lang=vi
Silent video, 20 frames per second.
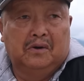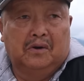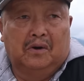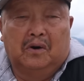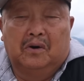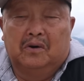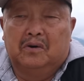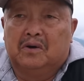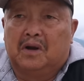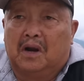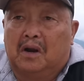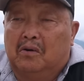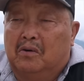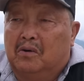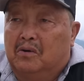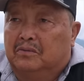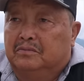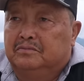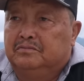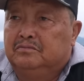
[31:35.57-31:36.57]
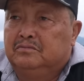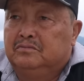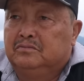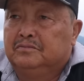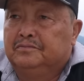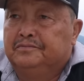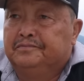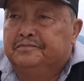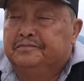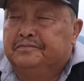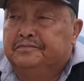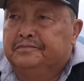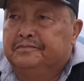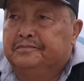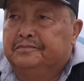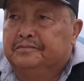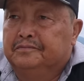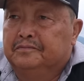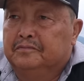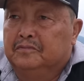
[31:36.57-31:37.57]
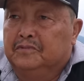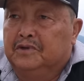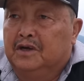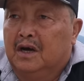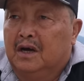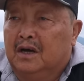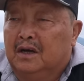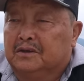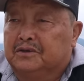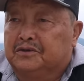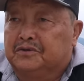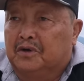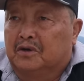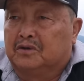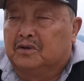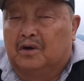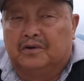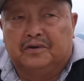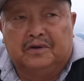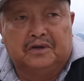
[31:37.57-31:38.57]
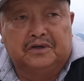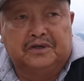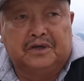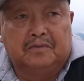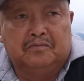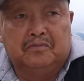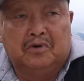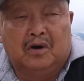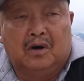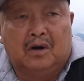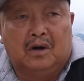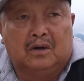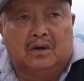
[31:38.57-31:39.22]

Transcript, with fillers: ô đá lâu nhà cho toàn nhân chỉ mà